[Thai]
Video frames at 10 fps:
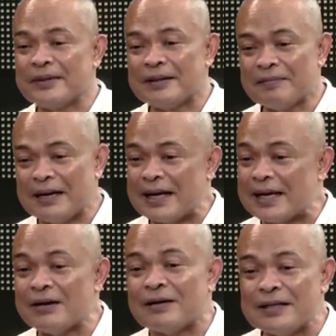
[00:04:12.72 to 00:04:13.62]
ไม่ได้
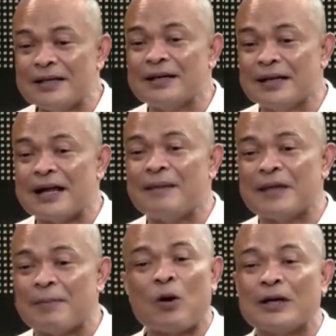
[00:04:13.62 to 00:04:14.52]
เกี่ยวกับที่เรือนจำ
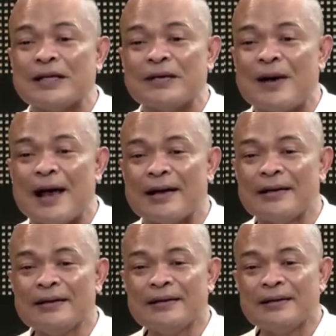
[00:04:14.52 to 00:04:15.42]
แต่ปกติว่า
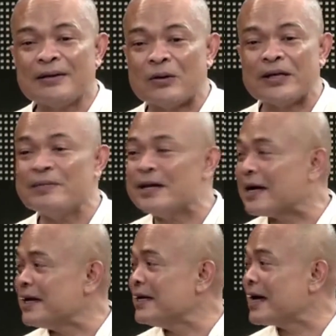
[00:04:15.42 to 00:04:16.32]
คนที่มี
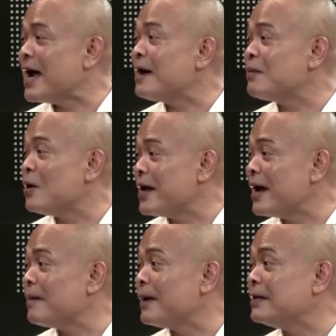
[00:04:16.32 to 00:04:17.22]
คดีค้างพอได้
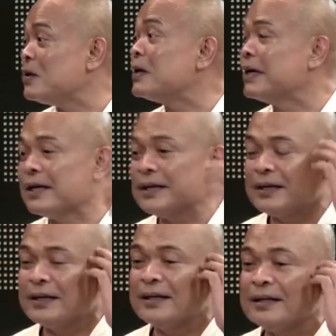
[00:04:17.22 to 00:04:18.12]
อภัยโทษเนี่ย
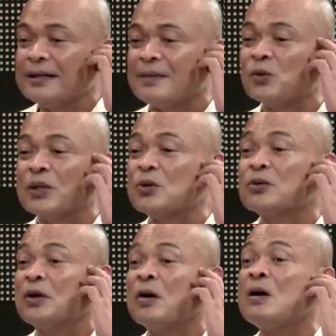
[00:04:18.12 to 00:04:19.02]
ตำรวจทุ่ง
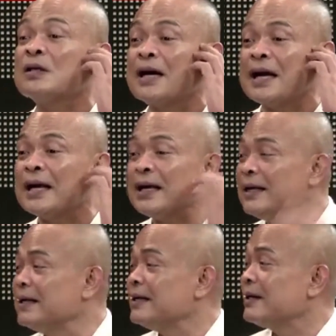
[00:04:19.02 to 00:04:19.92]
สองห้องทั้งนั้น
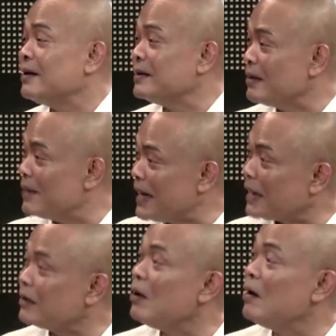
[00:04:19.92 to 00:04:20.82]
ก็จะมาดั
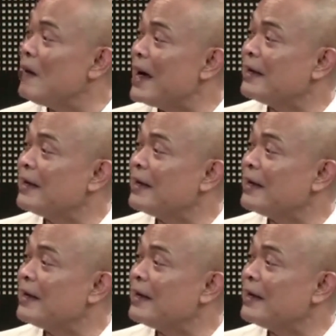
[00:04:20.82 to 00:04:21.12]
กรอไว้